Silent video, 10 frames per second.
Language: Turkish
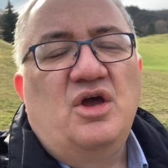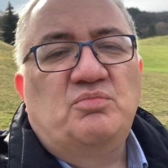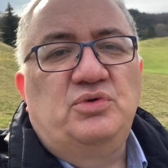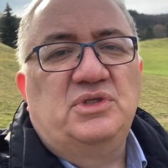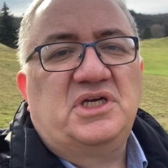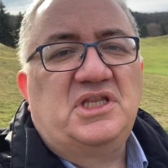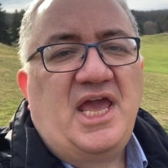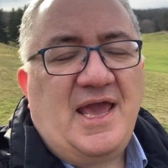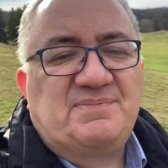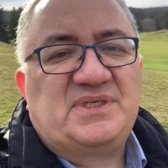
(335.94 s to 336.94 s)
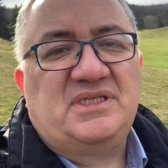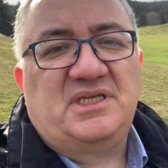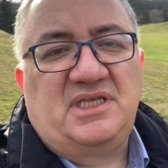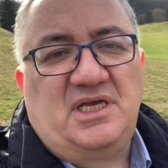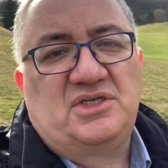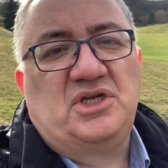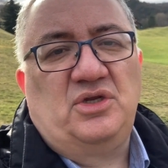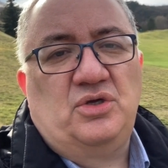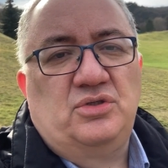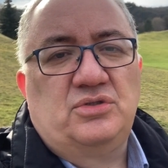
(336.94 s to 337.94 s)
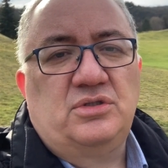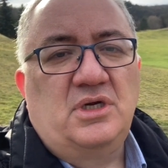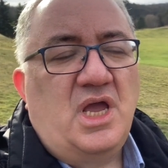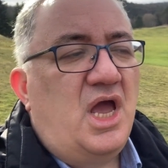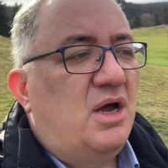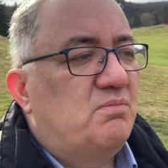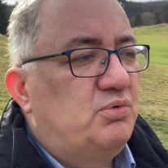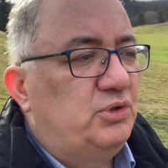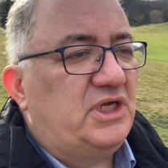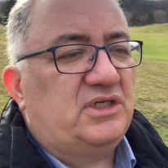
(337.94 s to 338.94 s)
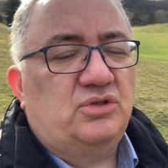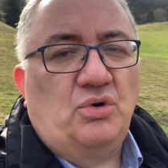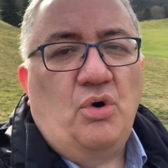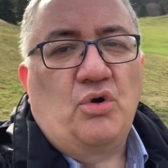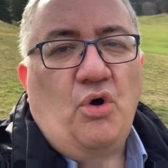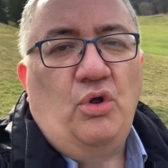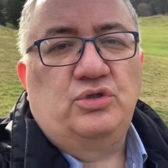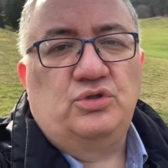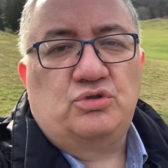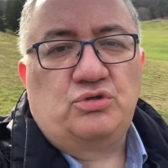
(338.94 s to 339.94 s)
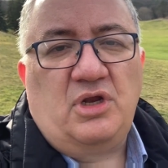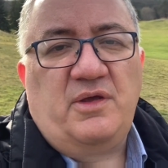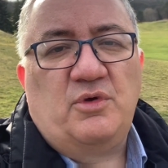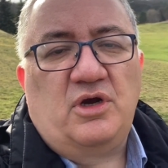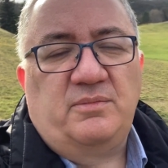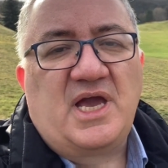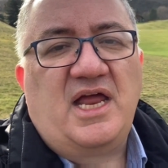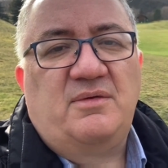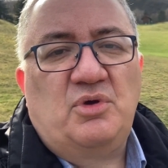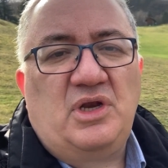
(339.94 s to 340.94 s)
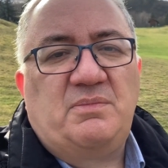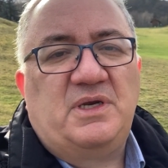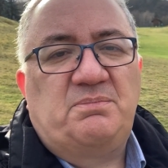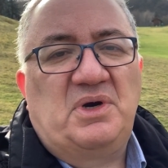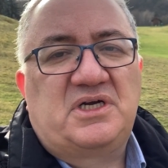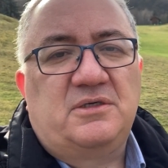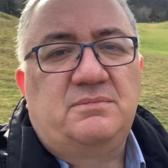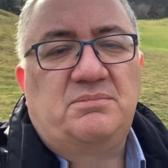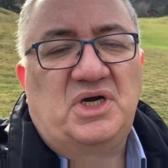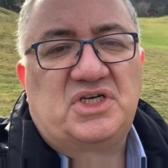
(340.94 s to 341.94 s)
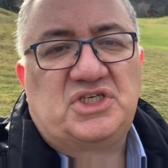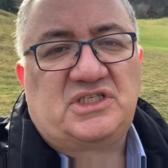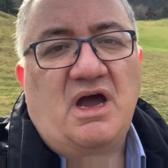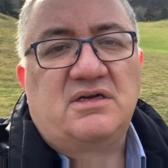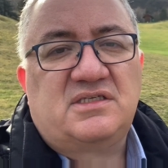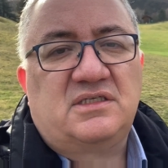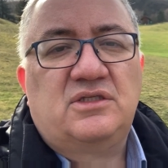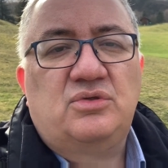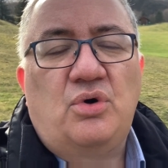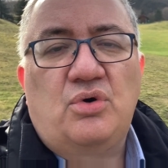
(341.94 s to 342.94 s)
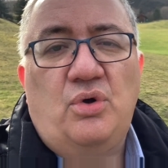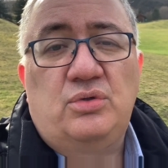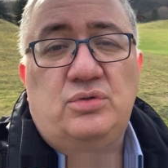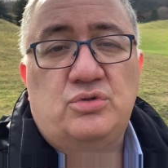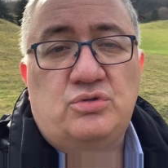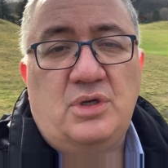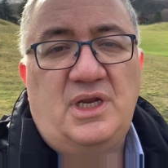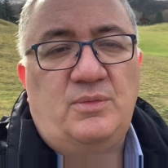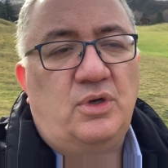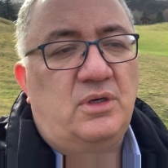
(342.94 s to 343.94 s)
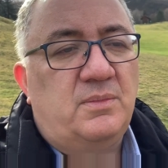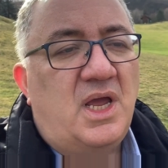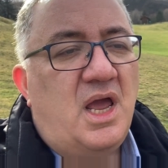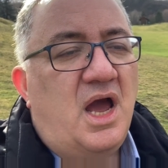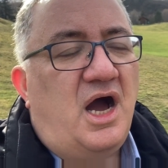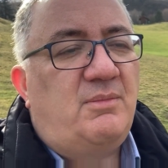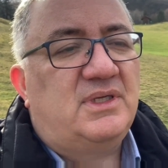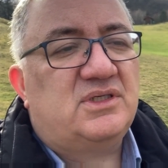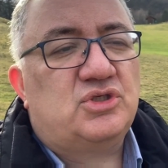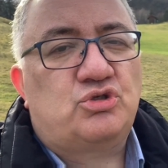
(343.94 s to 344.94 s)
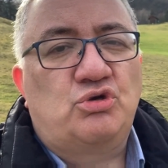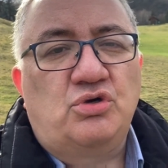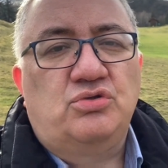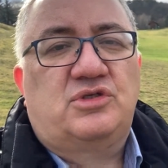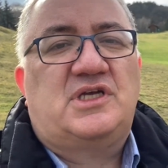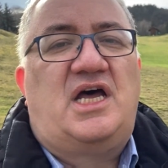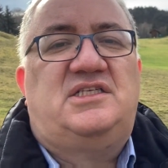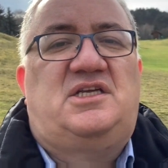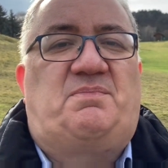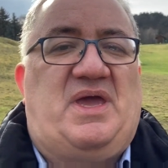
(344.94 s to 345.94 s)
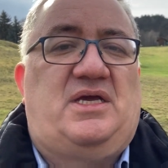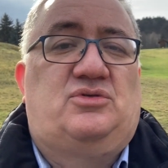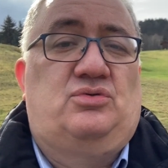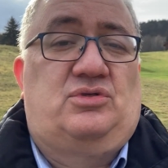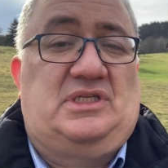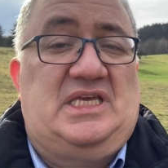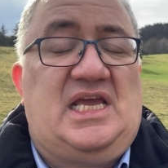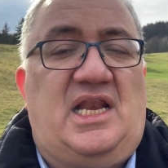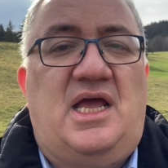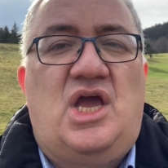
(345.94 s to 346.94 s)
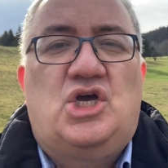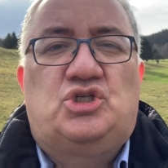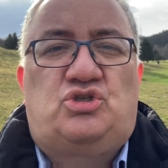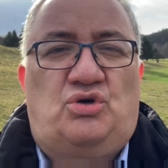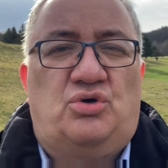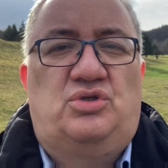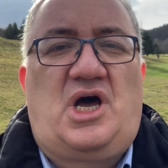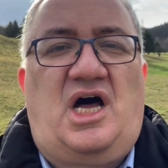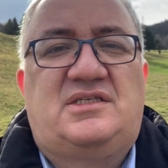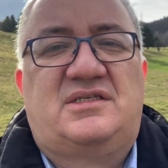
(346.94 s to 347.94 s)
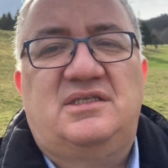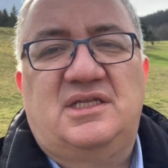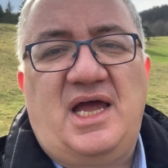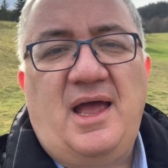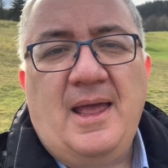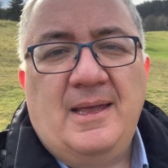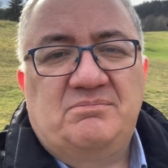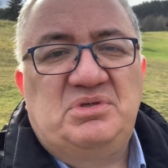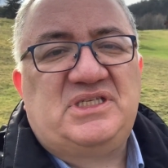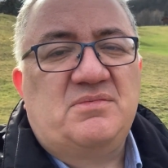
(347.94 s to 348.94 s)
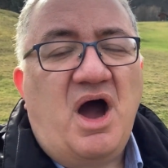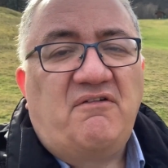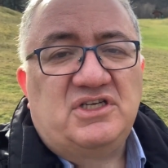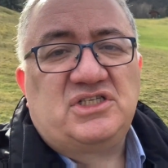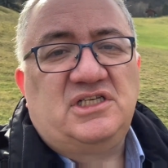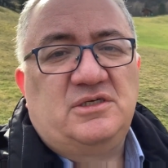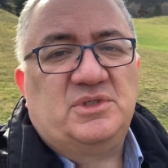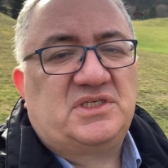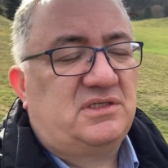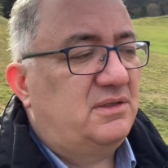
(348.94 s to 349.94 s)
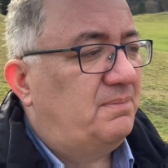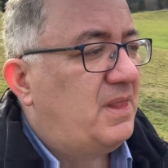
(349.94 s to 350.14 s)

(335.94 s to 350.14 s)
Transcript: bunların hepsinde de yaşanıyordur. Bunların doğru olduğunu söylemiyorum. Yani böyle bir bakım bakış tarzının doğru olduğunu söylemiyorum. Ama sorun sadece Pegasus değil. Sorun aslında bizim havacılığımız.